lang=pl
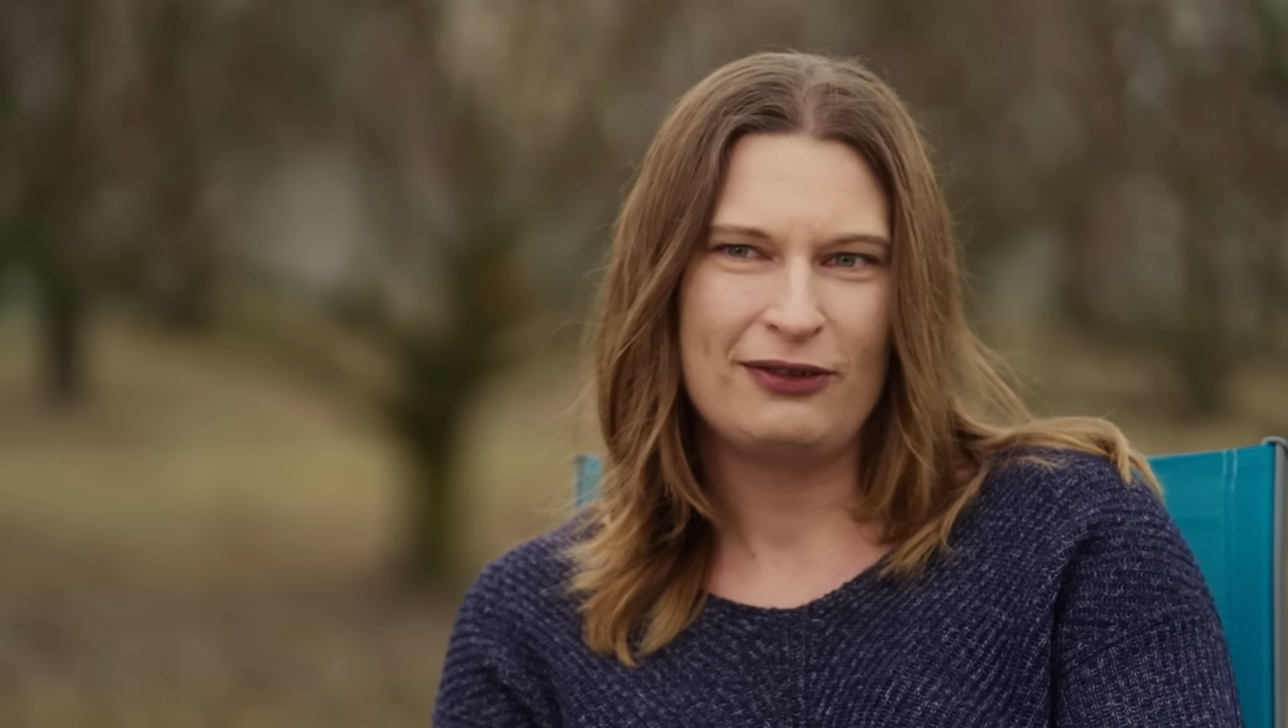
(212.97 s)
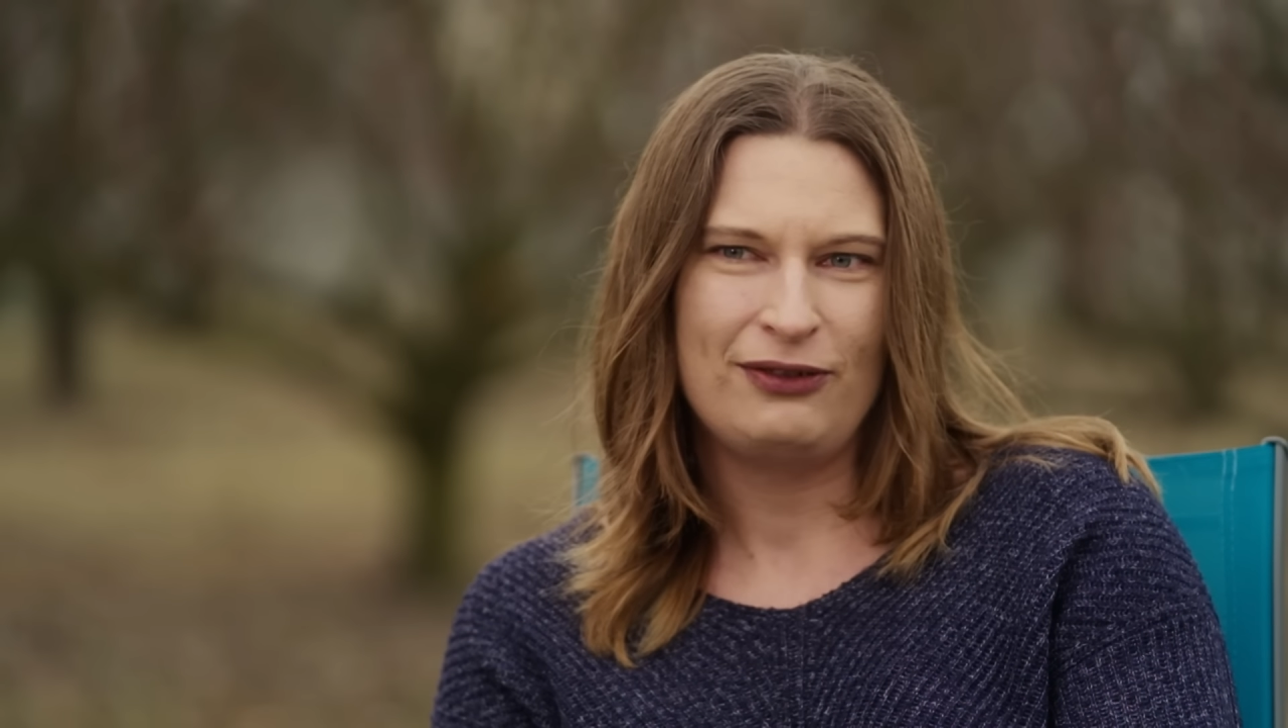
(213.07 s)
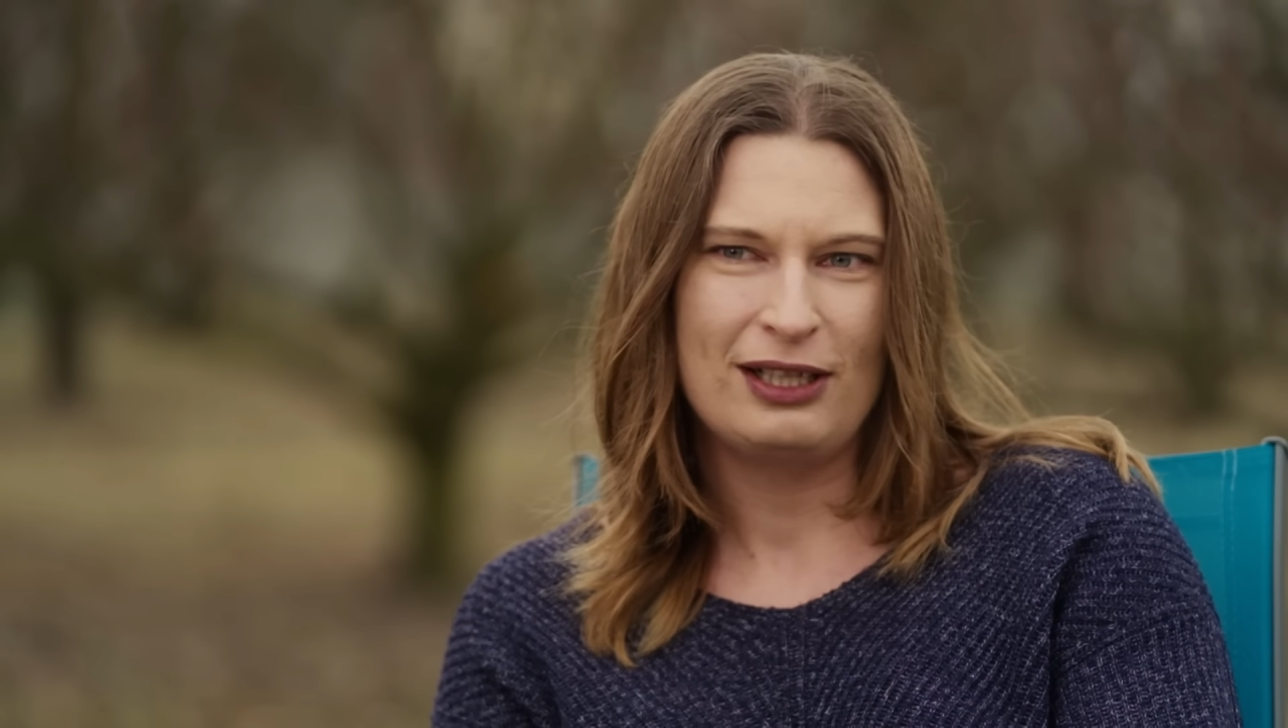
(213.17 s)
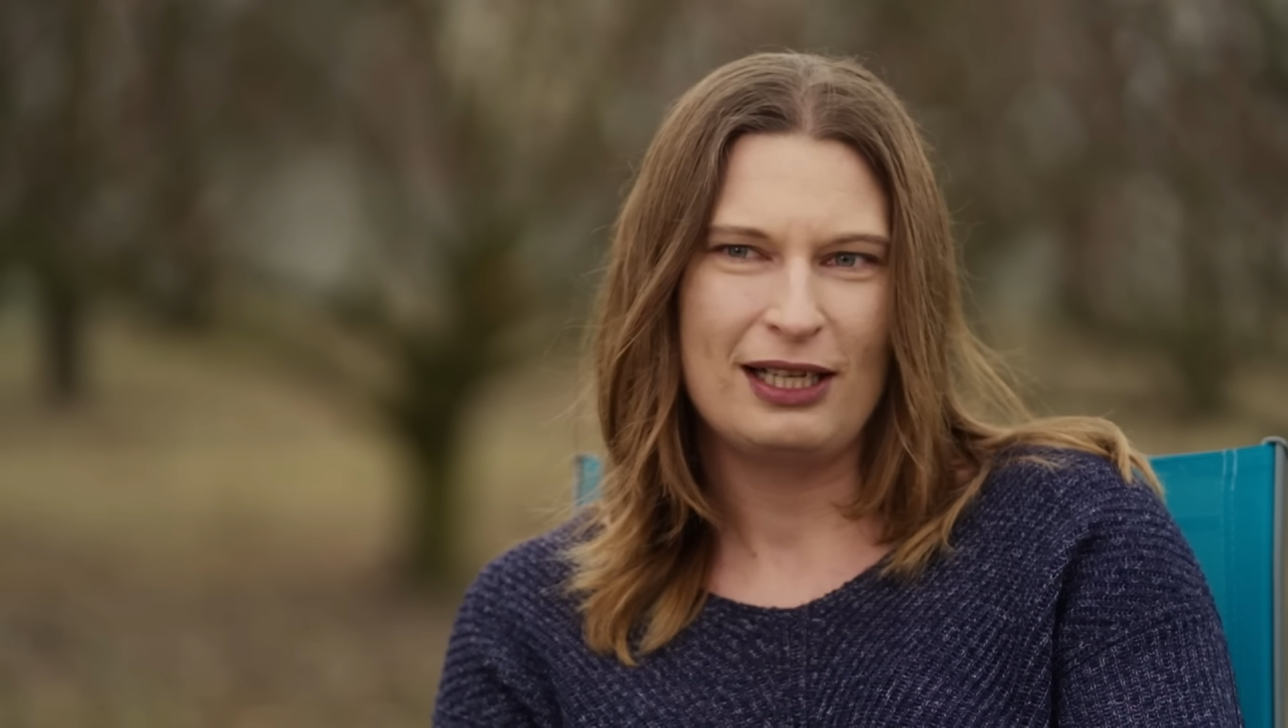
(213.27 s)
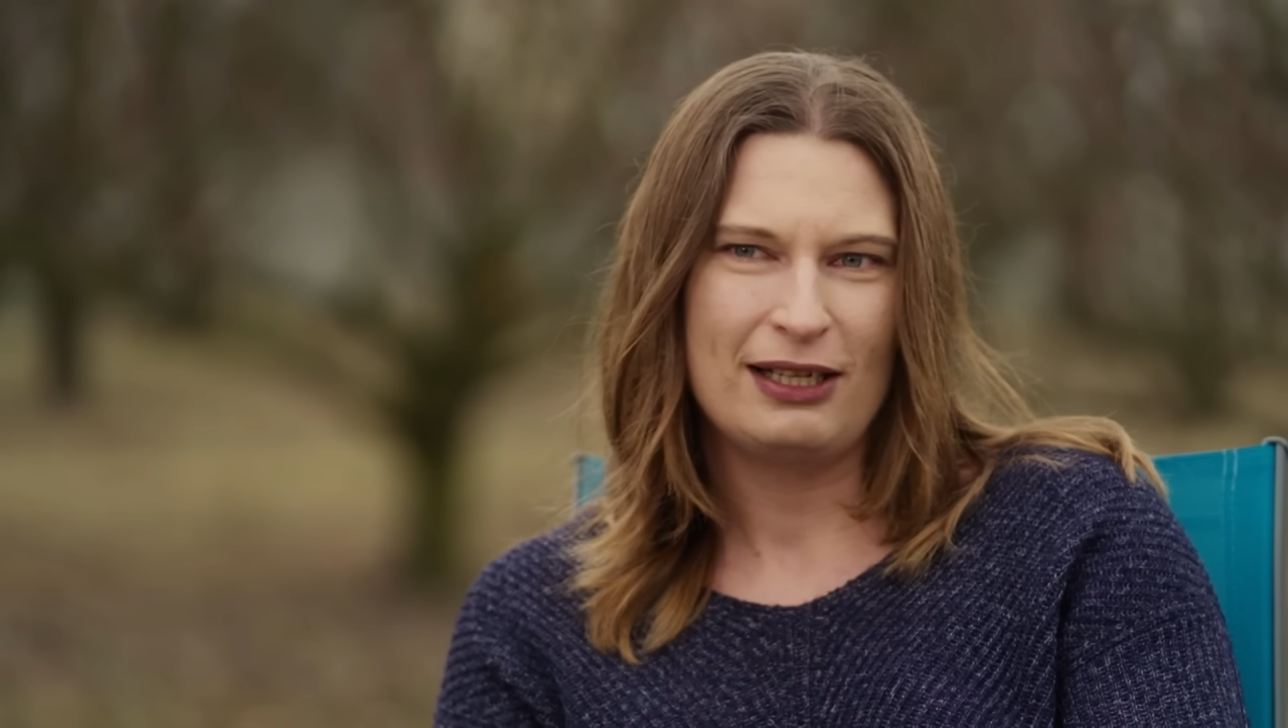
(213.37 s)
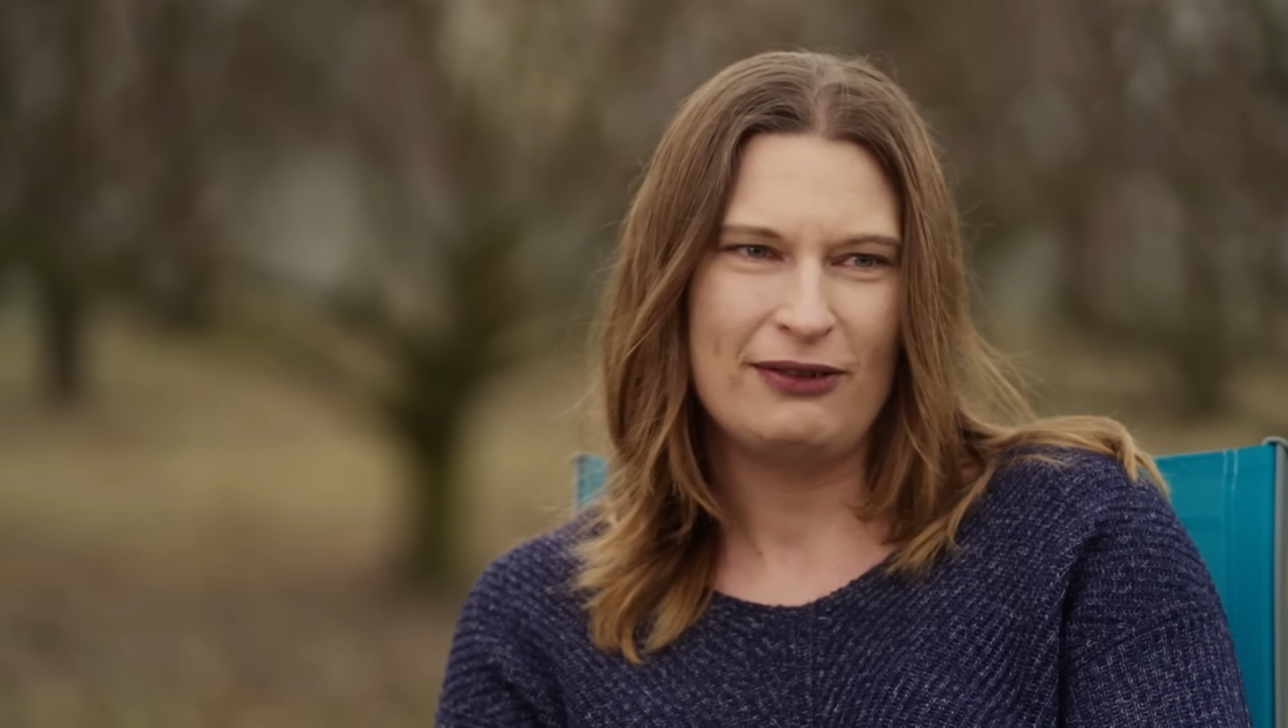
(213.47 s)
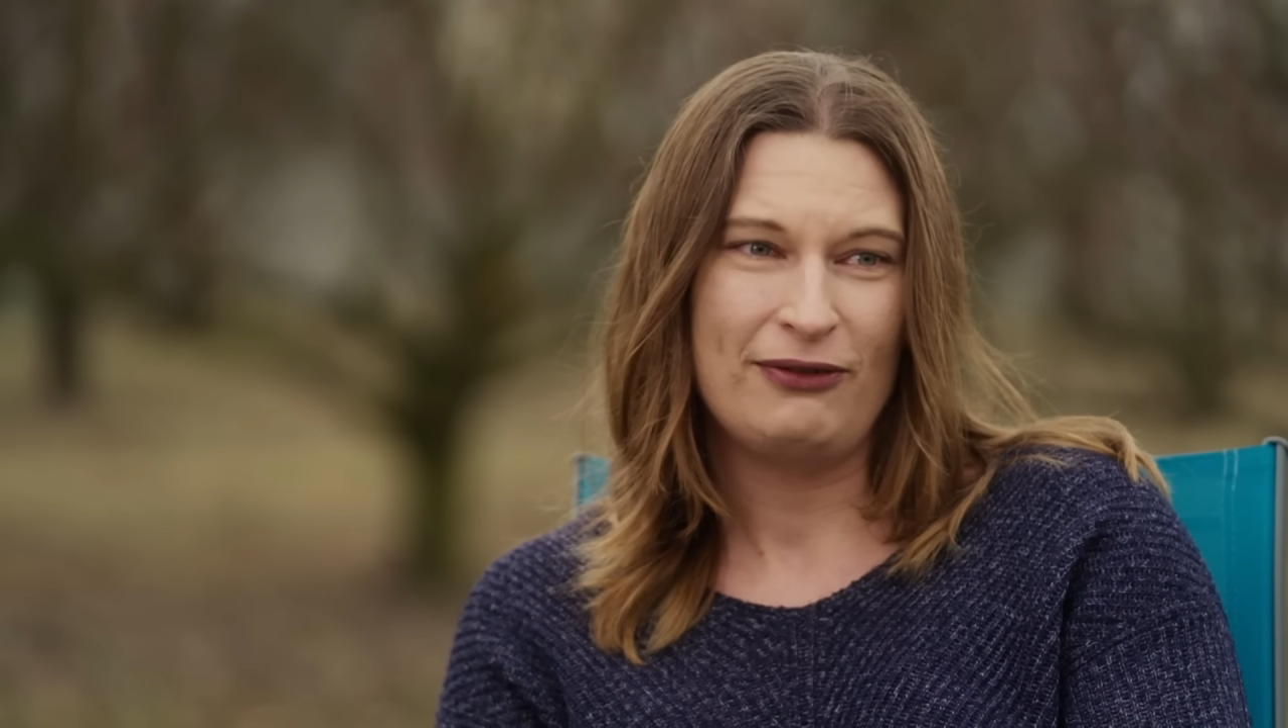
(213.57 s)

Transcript: chwile